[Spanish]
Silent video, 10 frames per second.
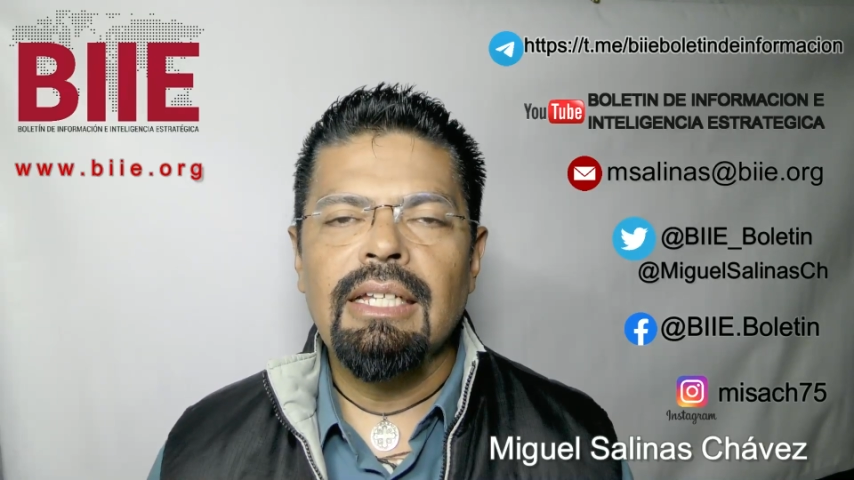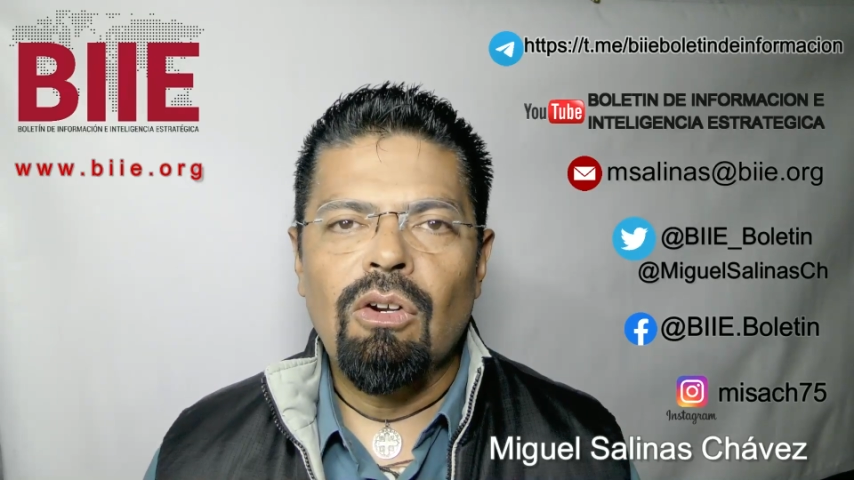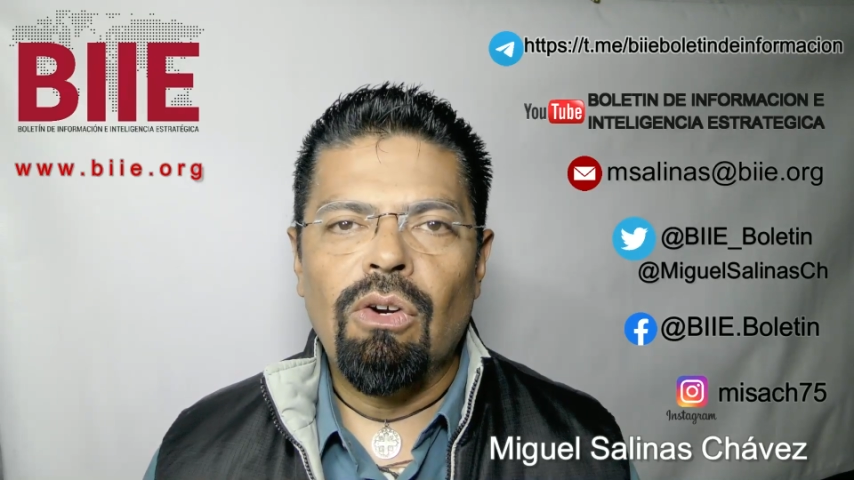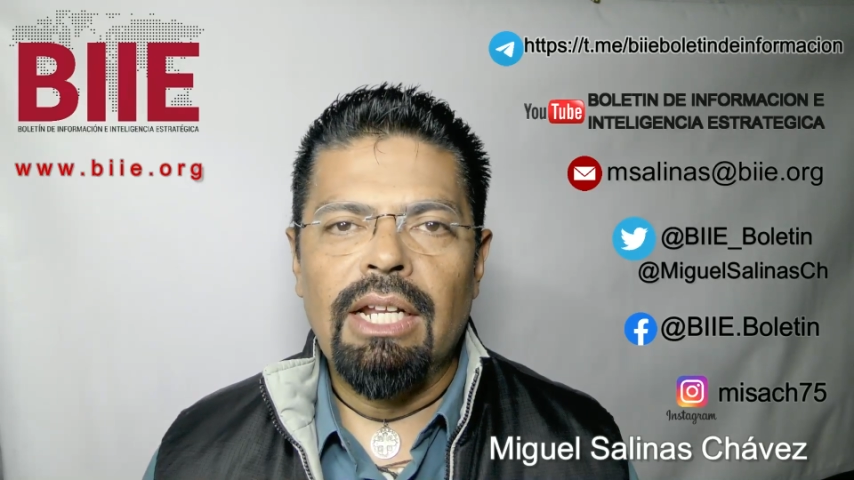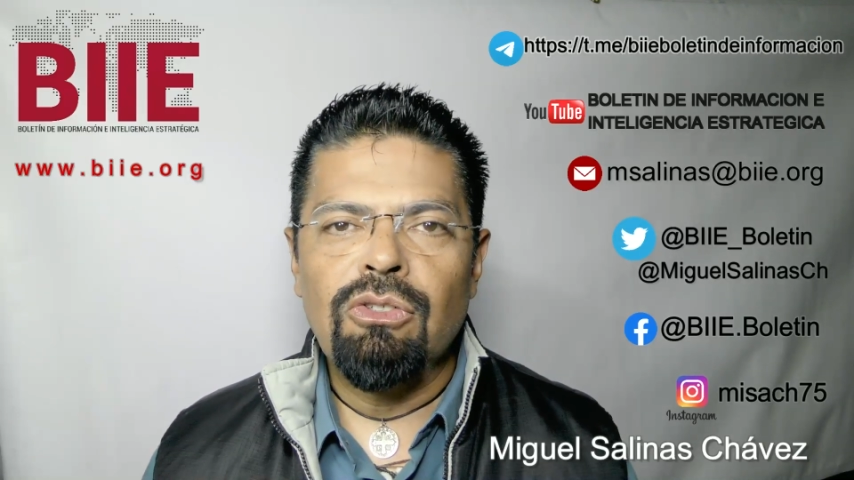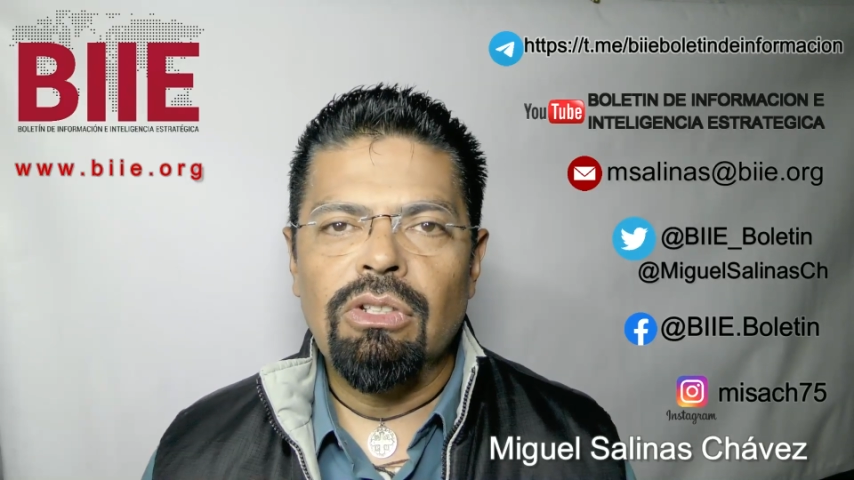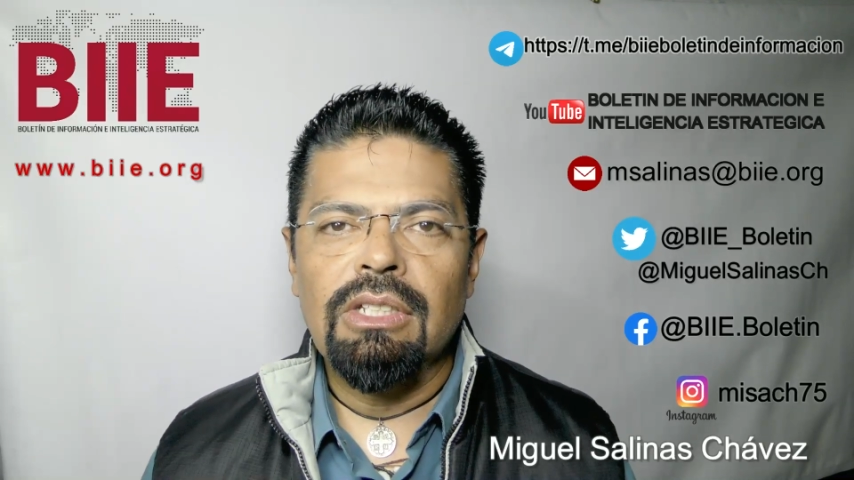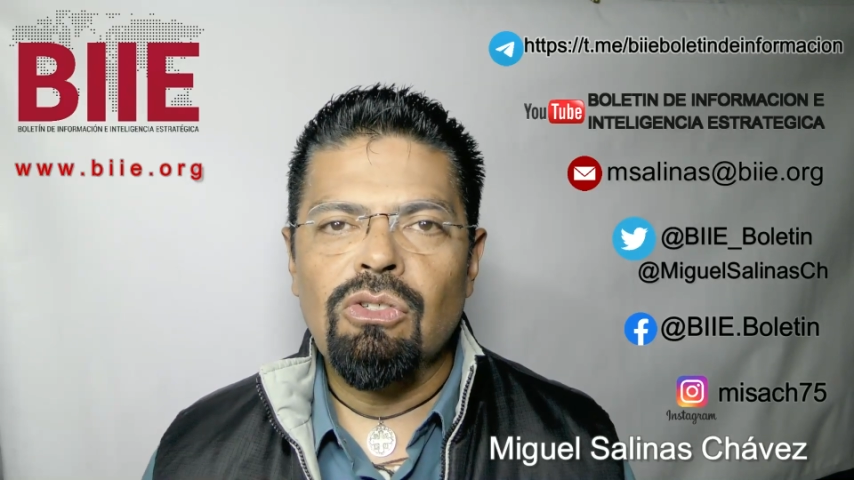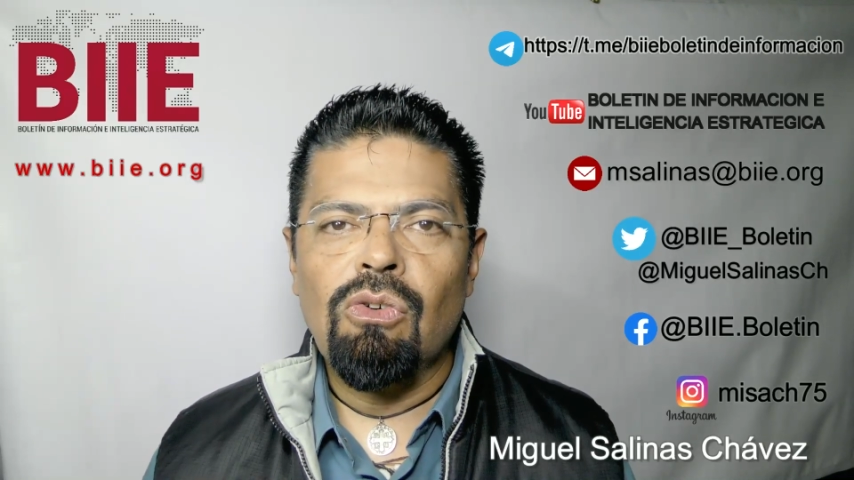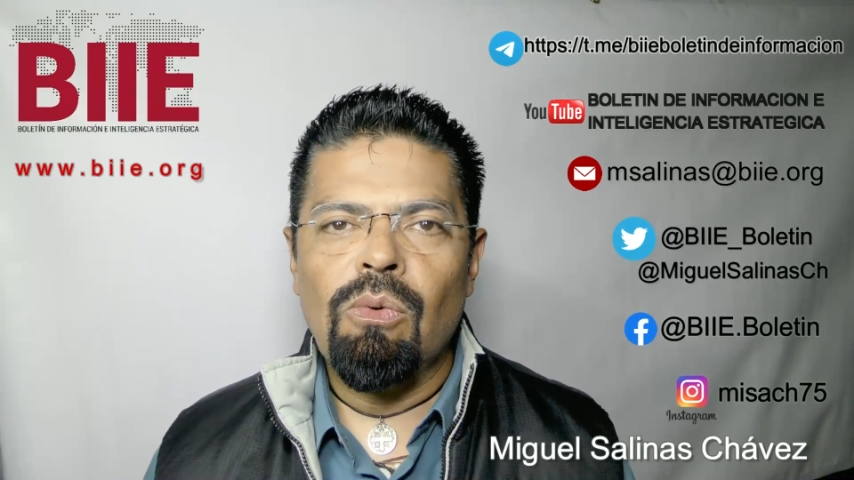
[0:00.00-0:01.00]
con
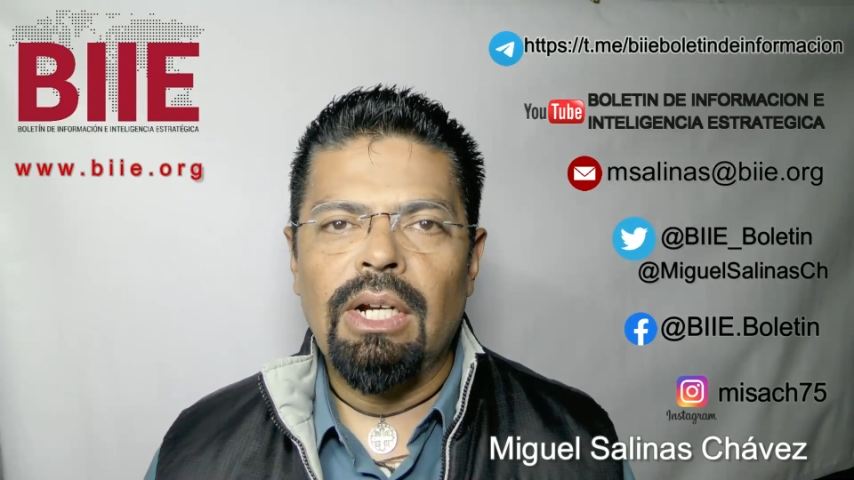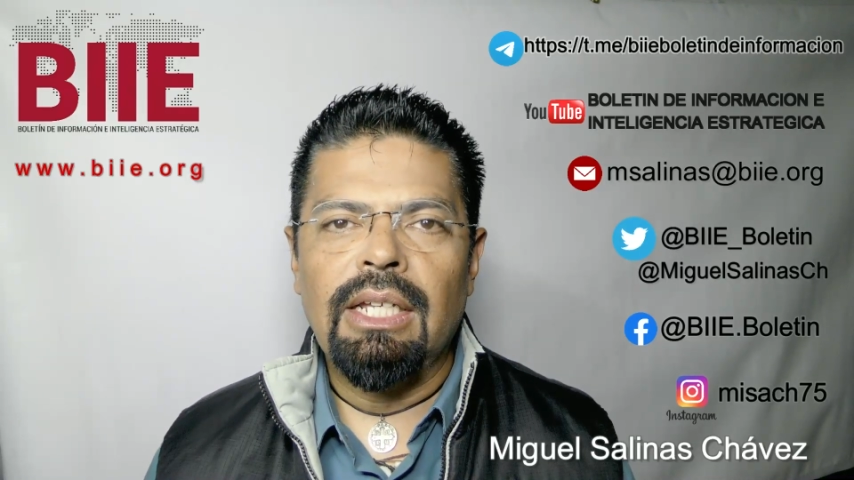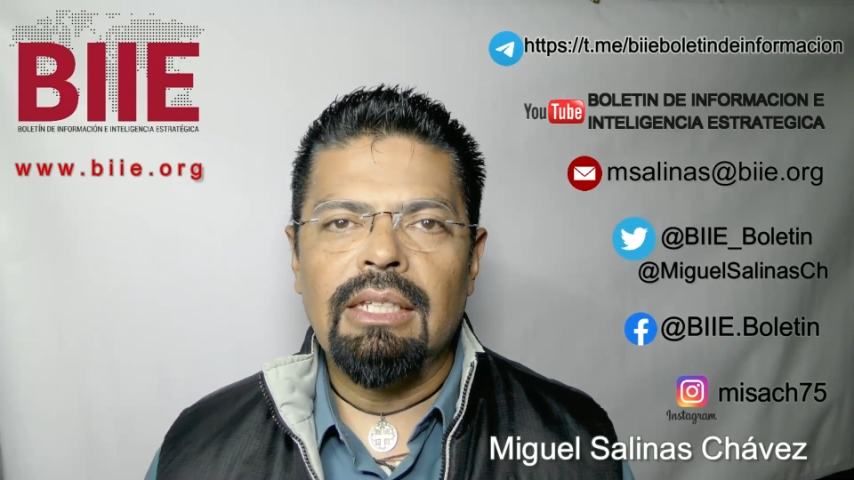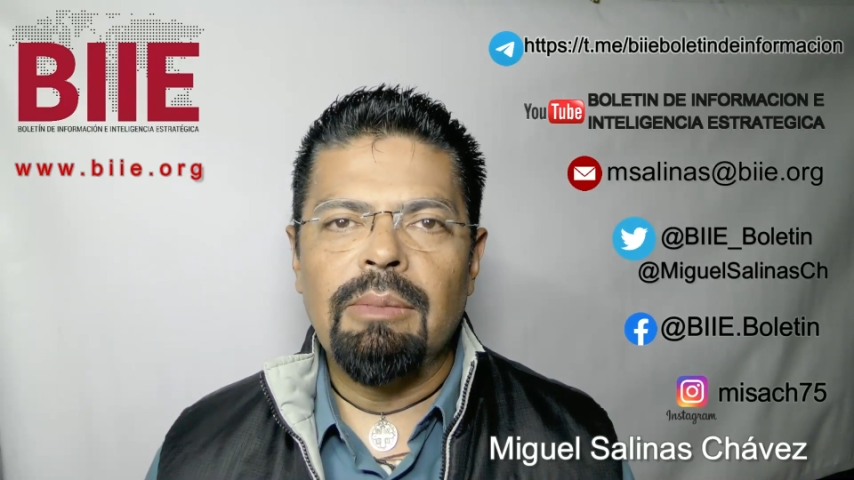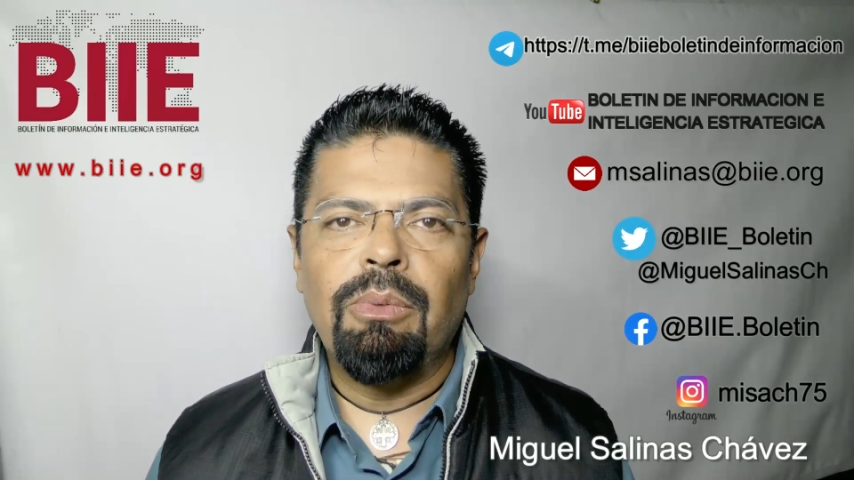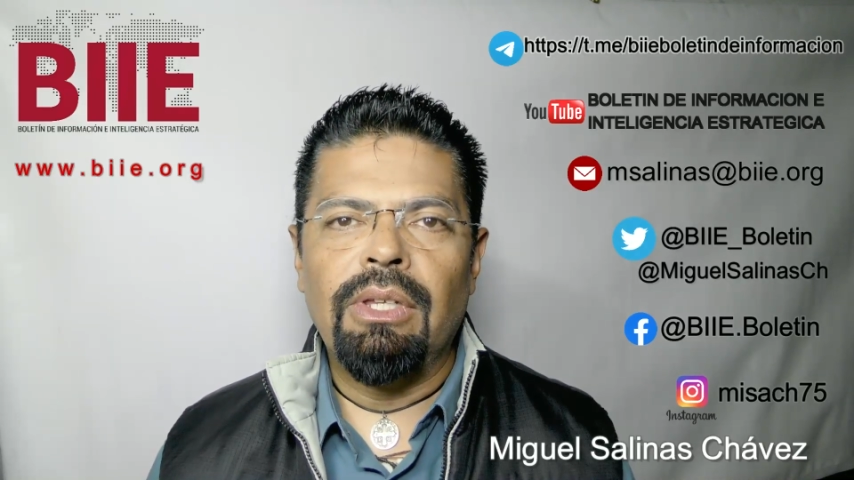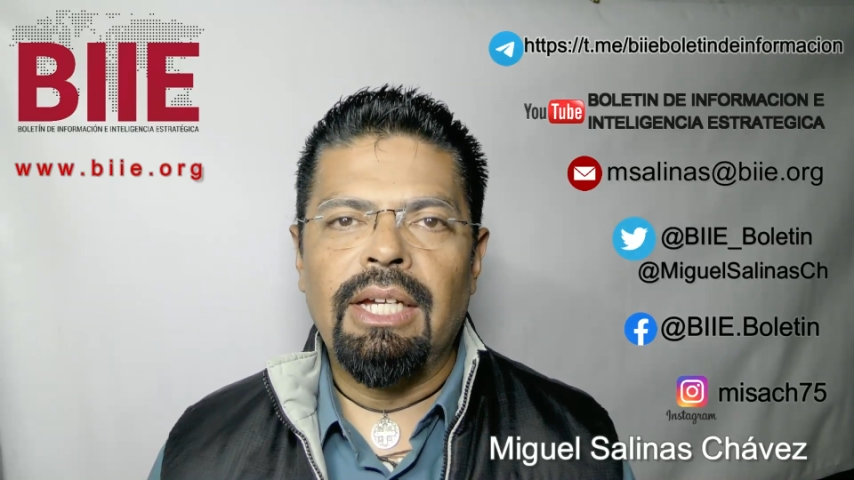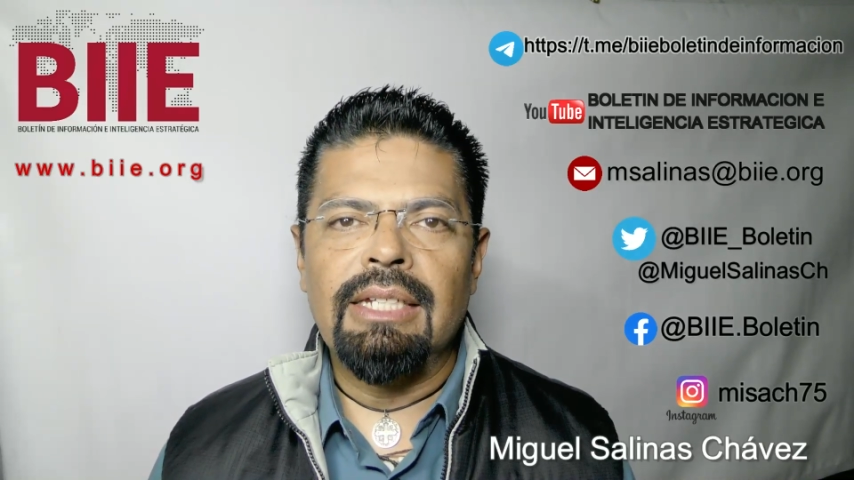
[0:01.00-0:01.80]
azotes o con cualquier tipo de